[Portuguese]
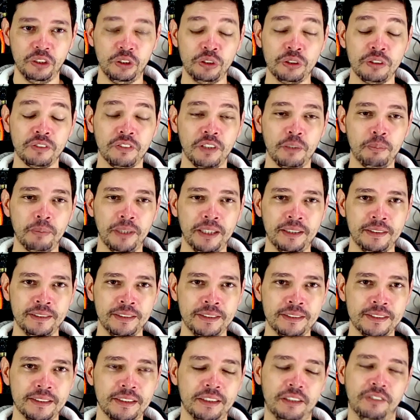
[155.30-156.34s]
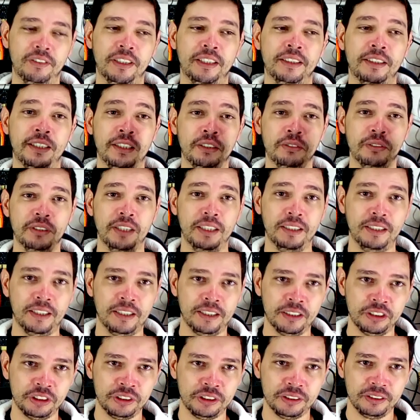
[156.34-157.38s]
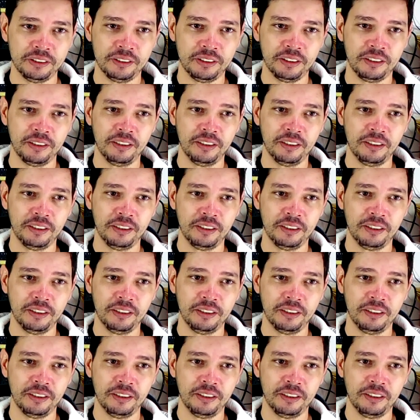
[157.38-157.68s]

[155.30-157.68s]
Isso vai para a lista que vai dentro da caixa